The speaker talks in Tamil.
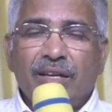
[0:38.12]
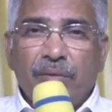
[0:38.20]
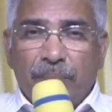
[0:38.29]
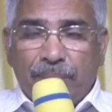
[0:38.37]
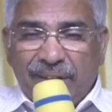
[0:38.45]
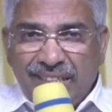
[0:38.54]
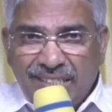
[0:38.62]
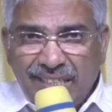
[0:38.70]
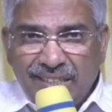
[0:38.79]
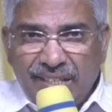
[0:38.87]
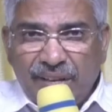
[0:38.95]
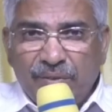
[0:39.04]
நம்ம
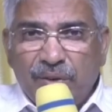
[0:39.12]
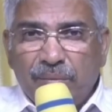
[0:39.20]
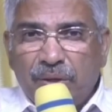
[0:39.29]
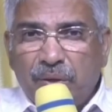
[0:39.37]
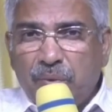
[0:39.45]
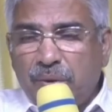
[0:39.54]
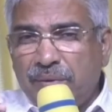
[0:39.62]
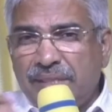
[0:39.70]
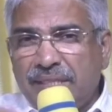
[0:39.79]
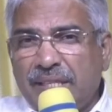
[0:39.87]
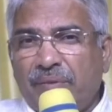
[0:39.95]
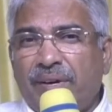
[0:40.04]
படைச்ச தெய்வம் நமக்கு
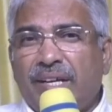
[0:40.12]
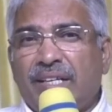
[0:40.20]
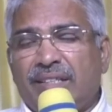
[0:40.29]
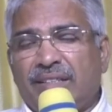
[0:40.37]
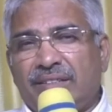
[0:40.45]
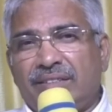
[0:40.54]
உதவி செய்வார்